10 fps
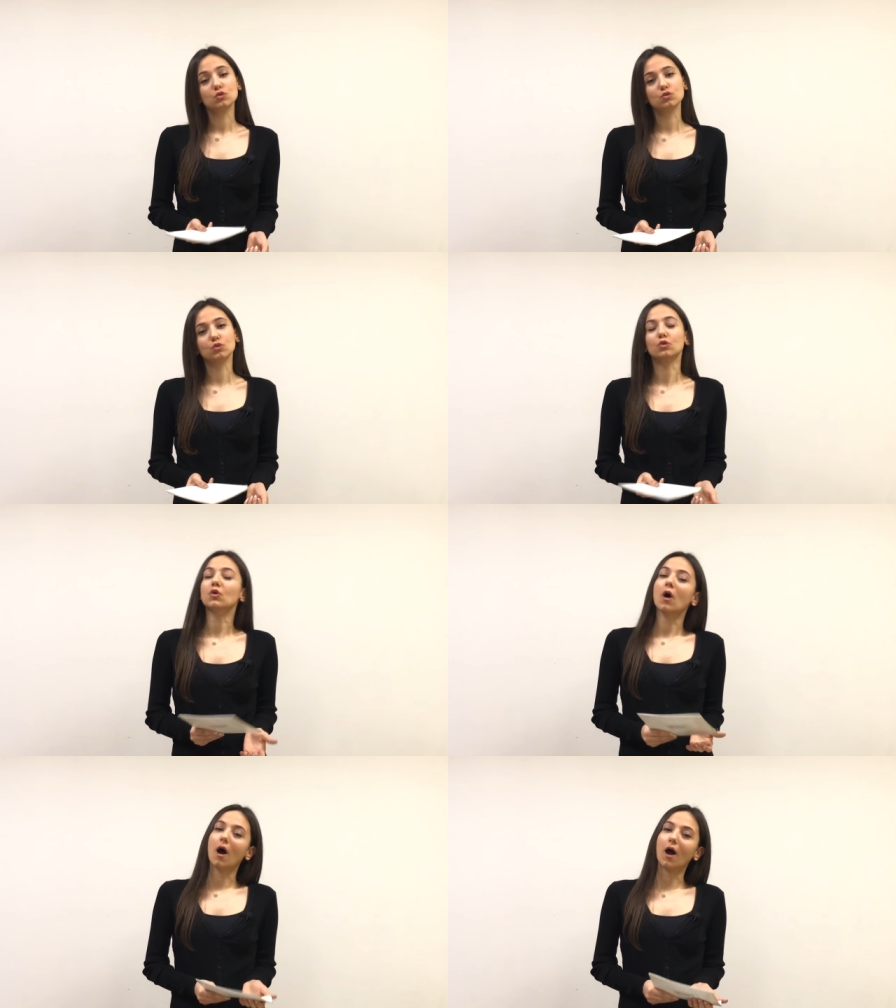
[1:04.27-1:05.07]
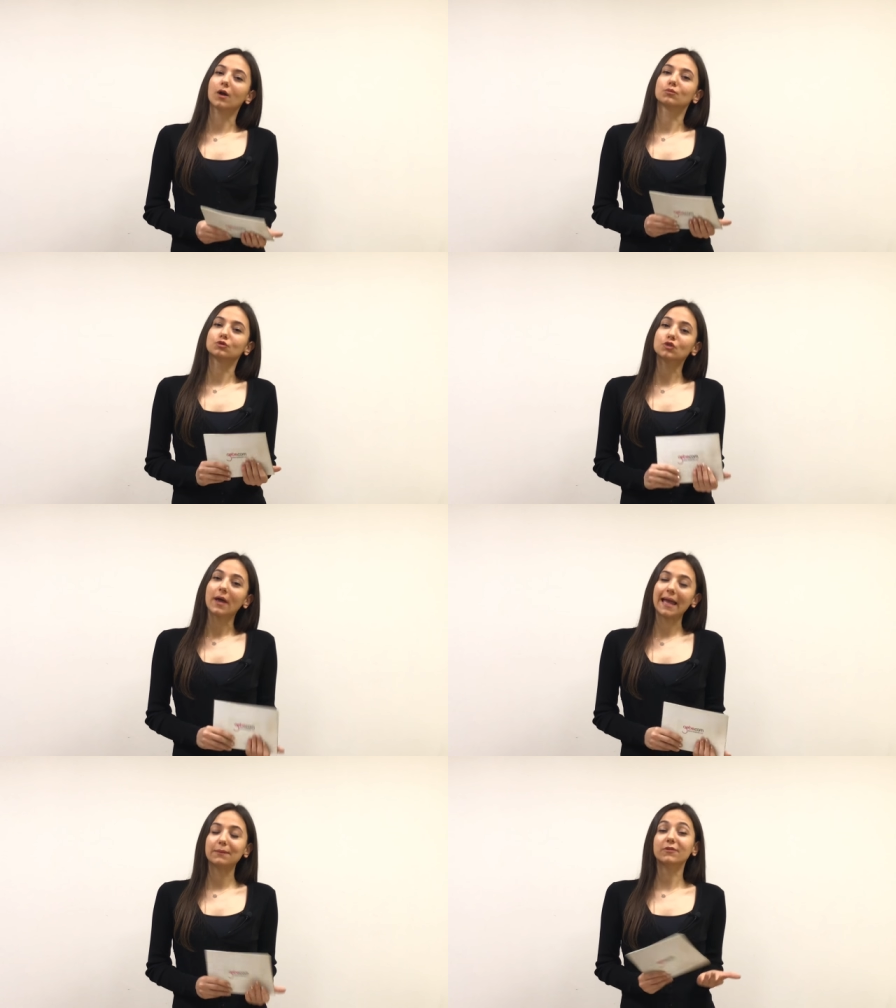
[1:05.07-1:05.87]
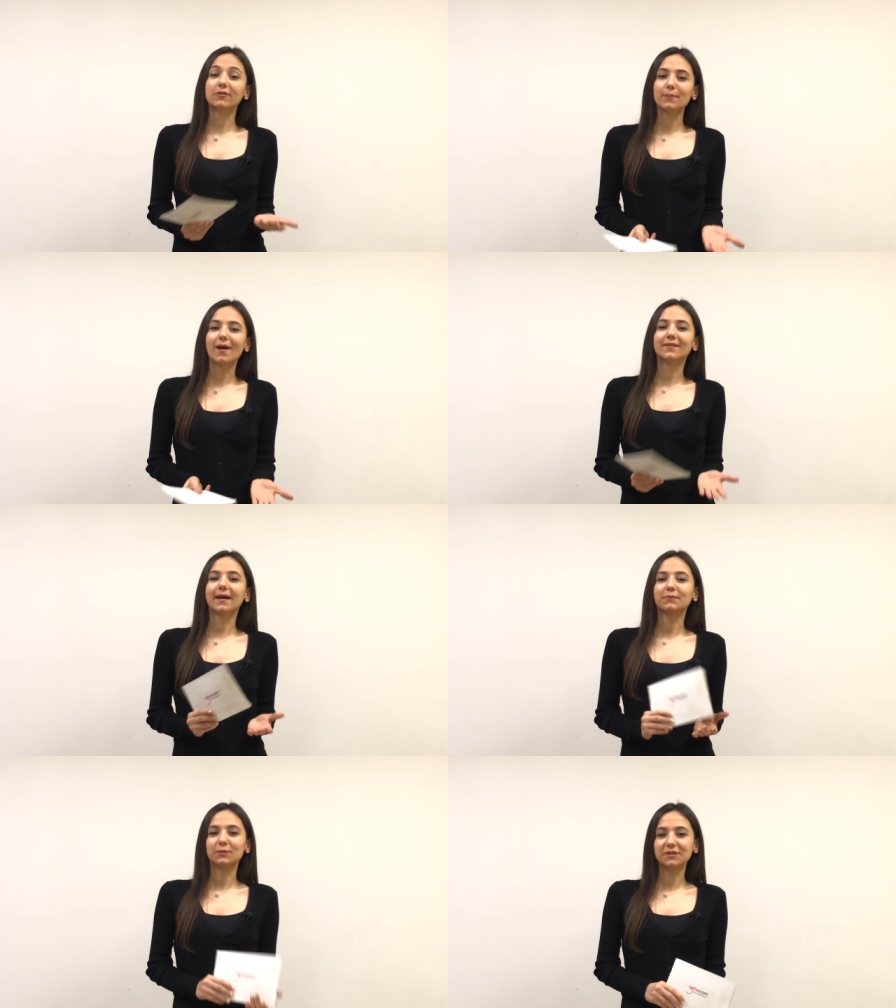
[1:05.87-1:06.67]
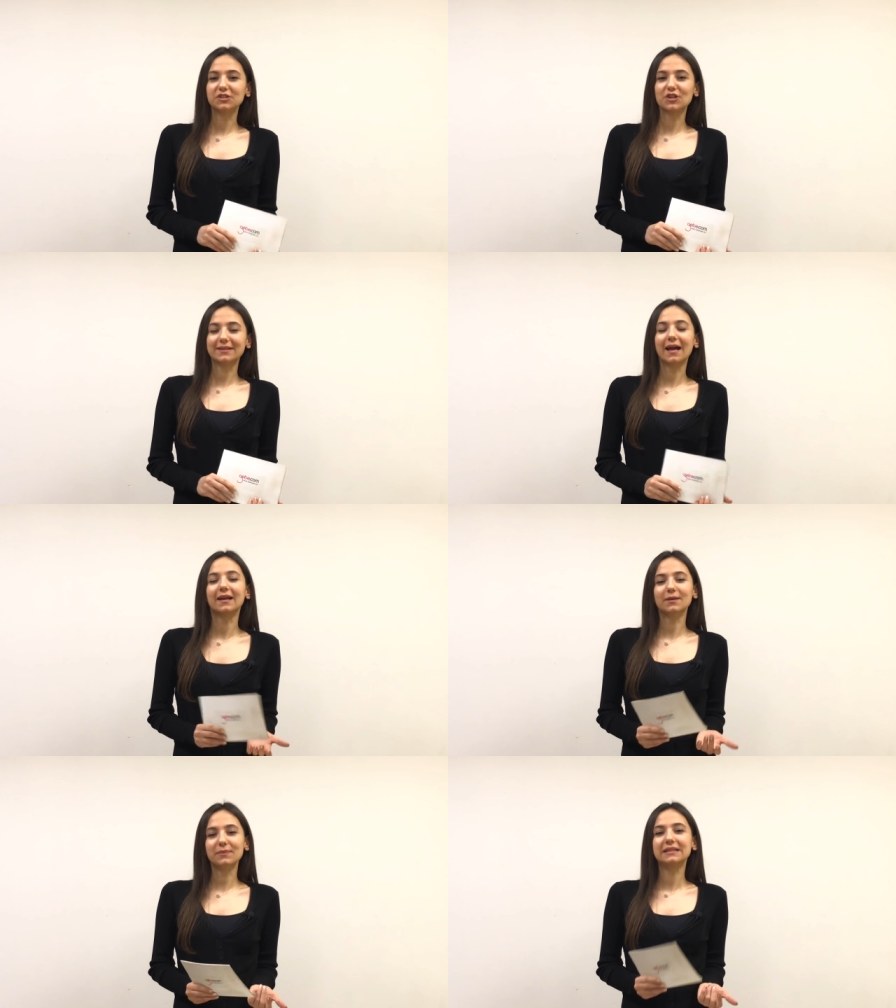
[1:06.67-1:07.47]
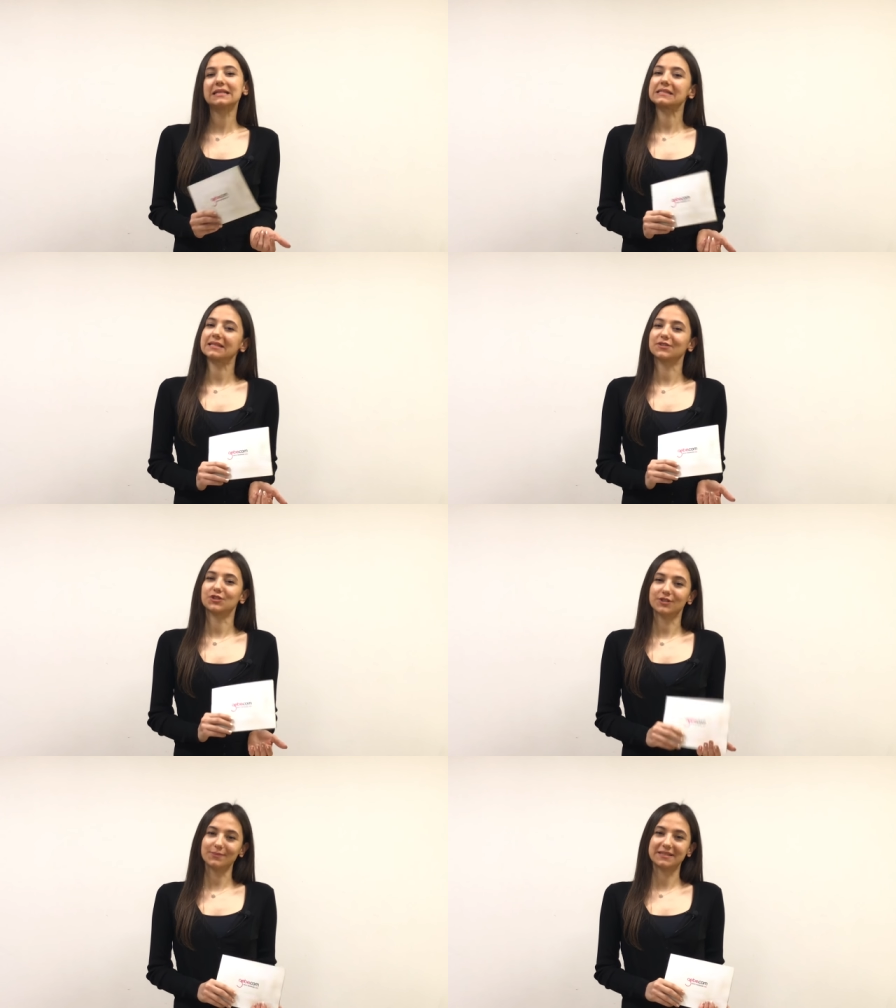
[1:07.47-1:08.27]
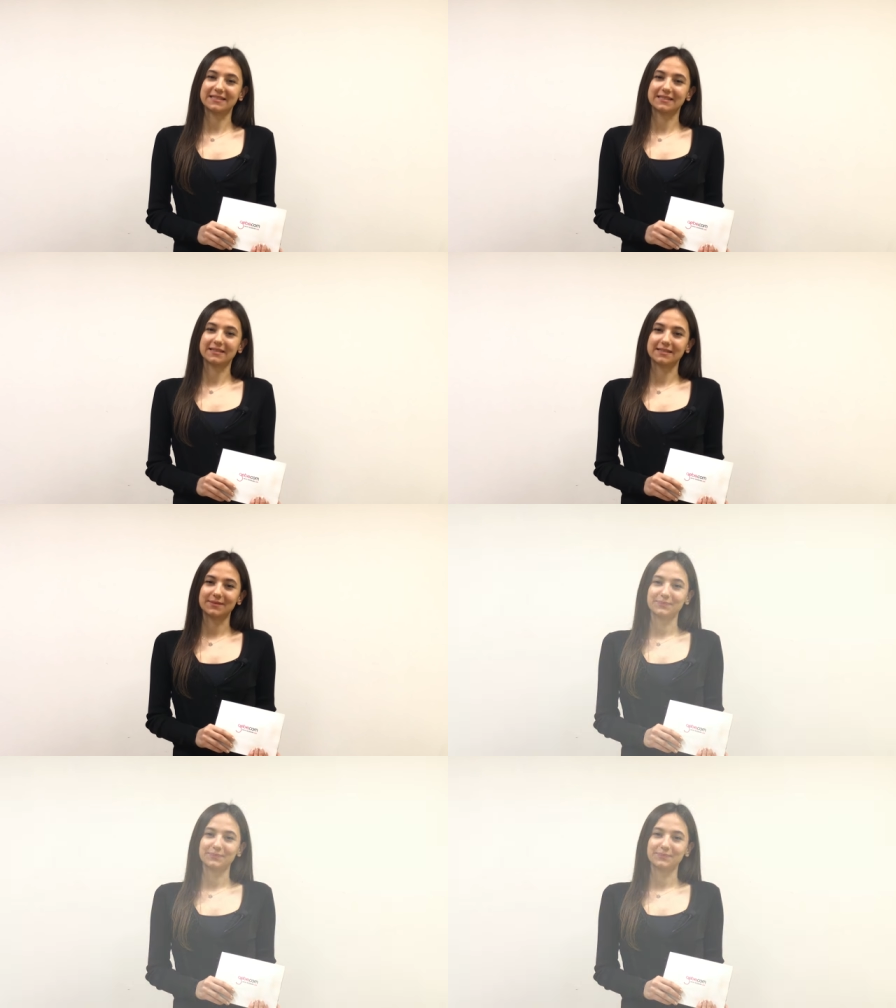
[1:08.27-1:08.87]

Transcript: su, armut, elma ve badem gibi yiyeceklerle midenizi yatıştırabilirsiniz.